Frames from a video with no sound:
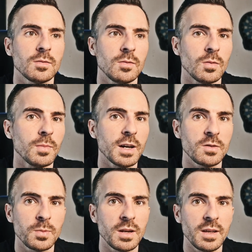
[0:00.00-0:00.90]
zum
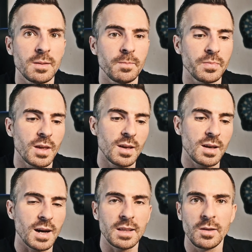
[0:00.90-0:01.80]
Beispiel eben
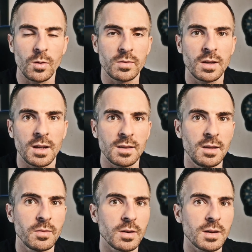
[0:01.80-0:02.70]

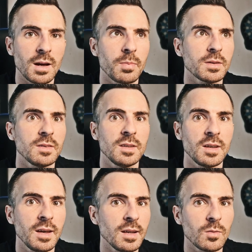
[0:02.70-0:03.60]
antioxidative
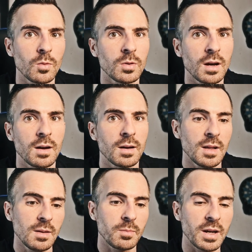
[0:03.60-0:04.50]
Kapazität oder
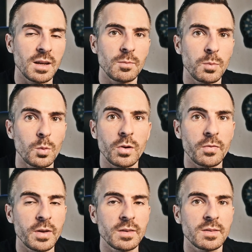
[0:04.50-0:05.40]
bei den
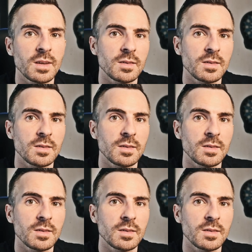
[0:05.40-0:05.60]
Blutgefäßen,